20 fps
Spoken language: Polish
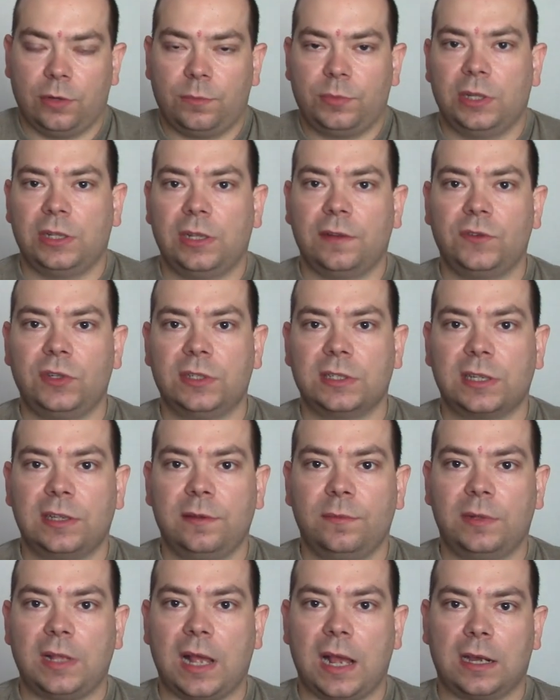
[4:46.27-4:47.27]
To przede
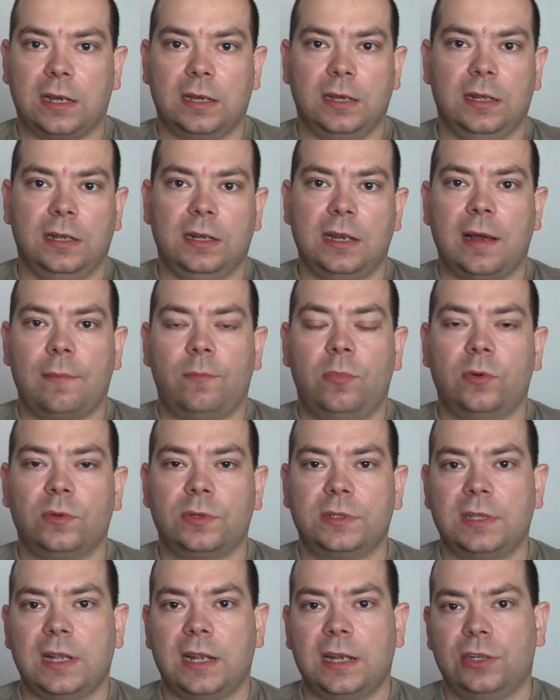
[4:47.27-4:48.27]
wszystkim tak, na
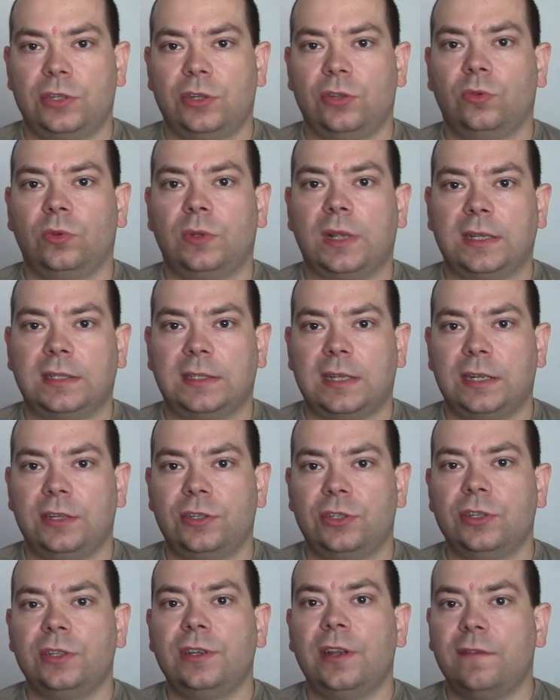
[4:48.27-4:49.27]
plus należy tutaj
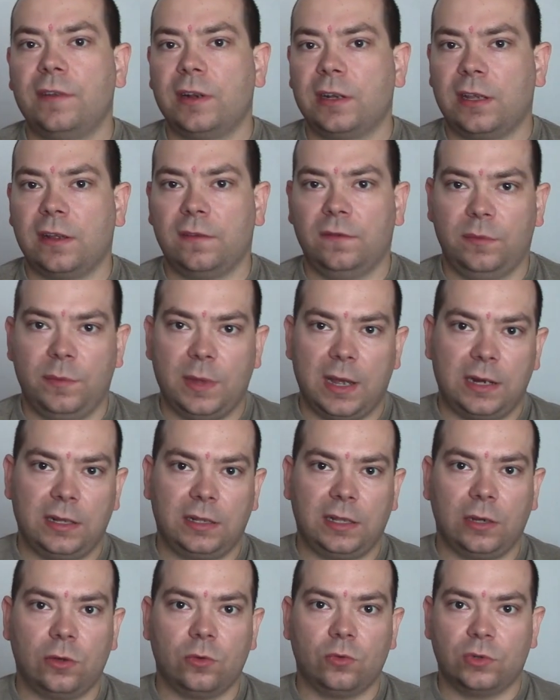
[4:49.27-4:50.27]
zaliczyć niewielkie
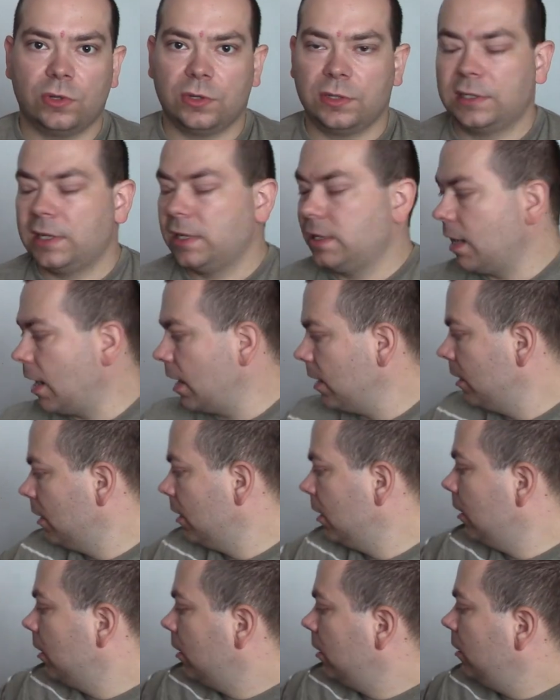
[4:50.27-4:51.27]
wymiary tego urządzenia,
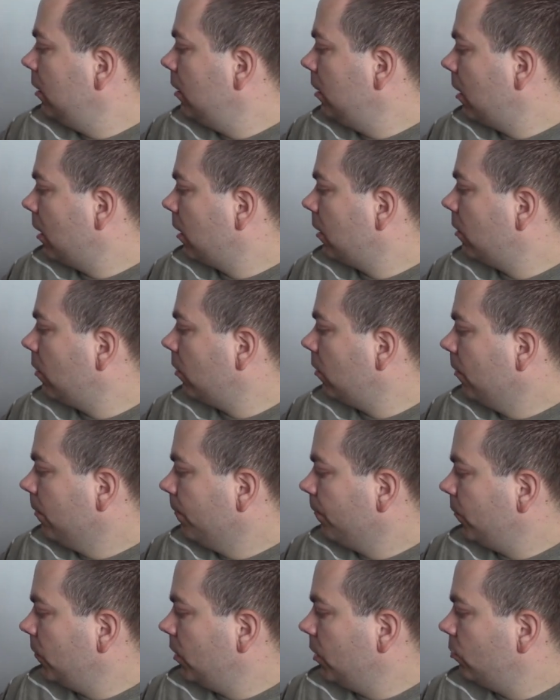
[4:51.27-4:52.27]
i jego
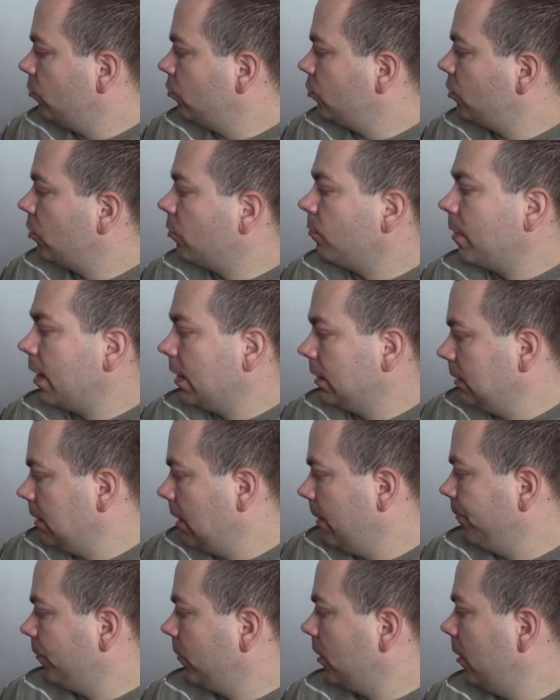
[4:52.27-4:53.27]
niedużą
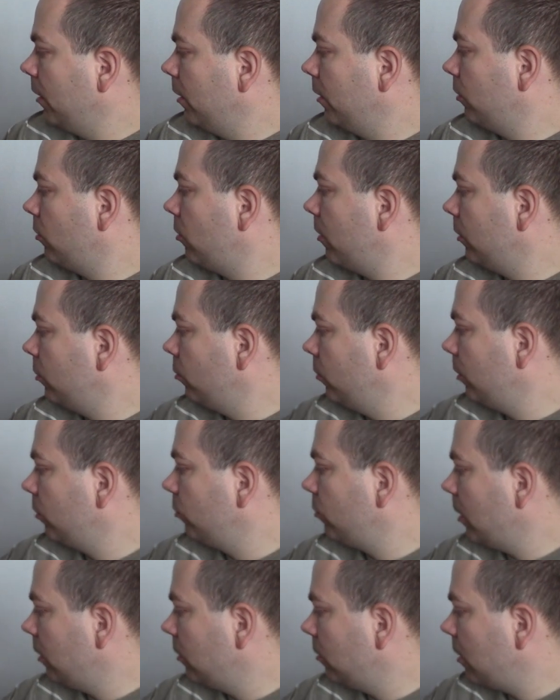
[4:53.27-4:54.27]
masę. E, to,
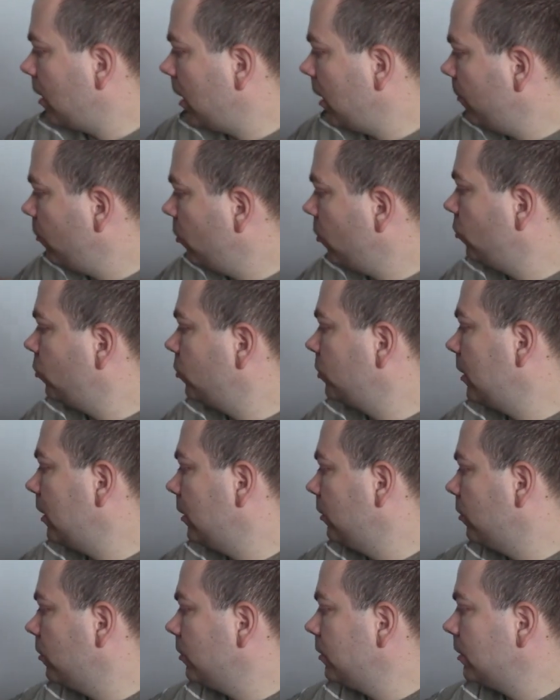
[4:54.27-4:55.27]
które dodaje
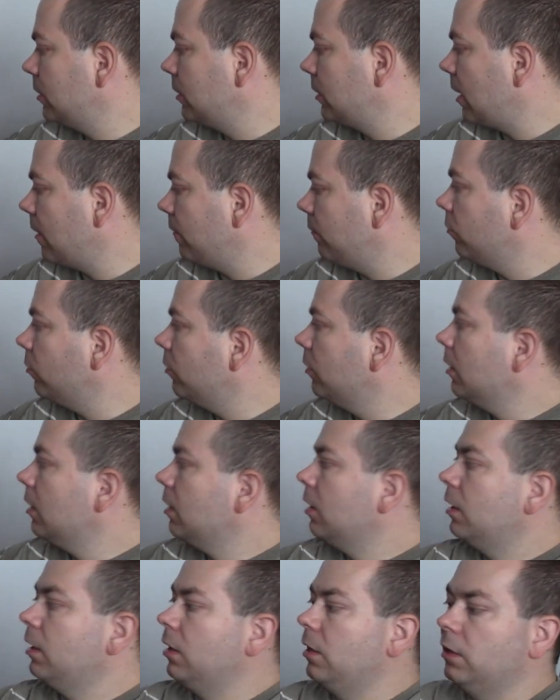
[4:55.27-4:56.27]
producent do zestawu,
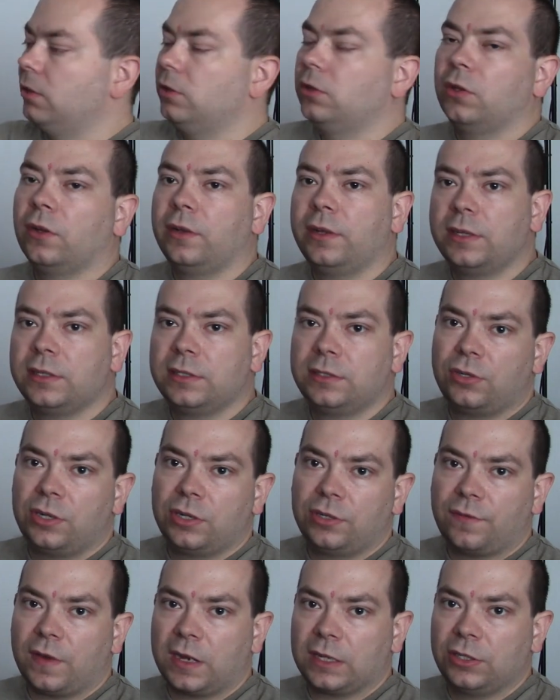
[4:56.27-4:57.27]
e, to jest
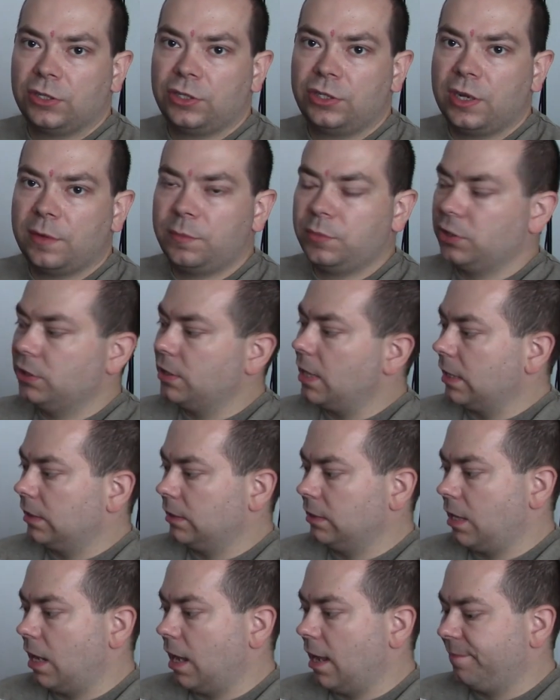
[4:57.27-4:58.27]
rzecz faktycznie
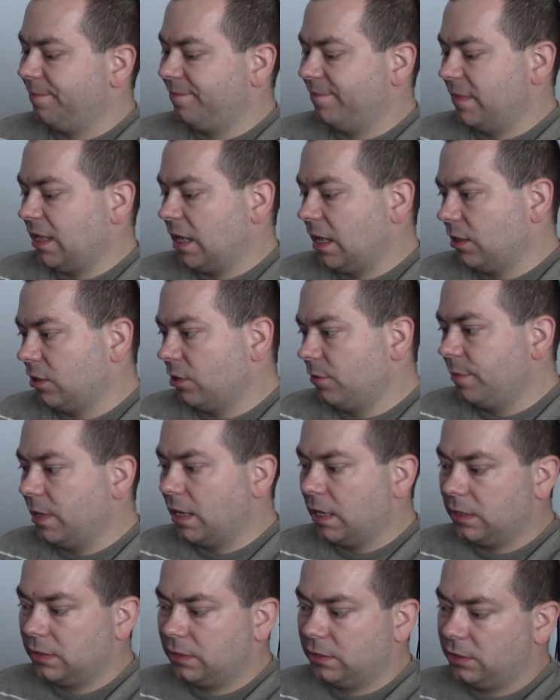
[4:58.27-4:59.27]
przydatna,
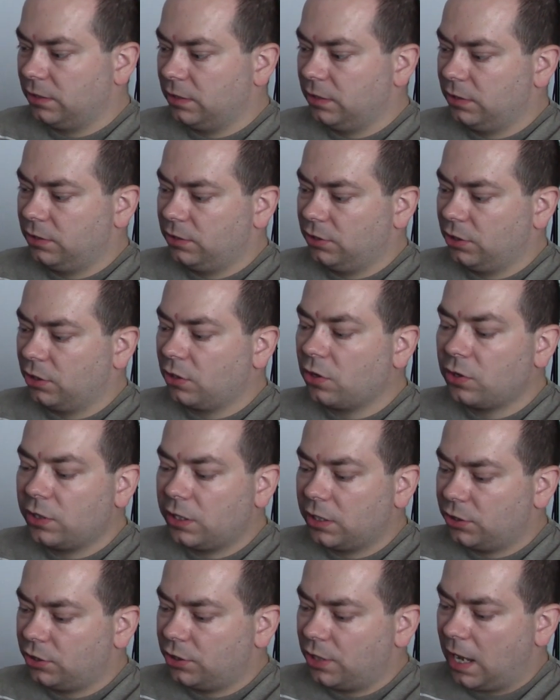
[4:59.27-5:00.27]
natomiast e, czy
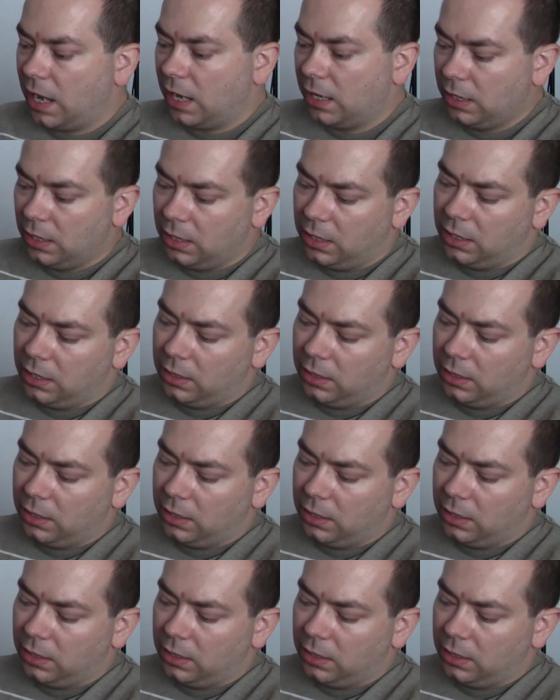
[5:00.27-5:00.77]
konieczna?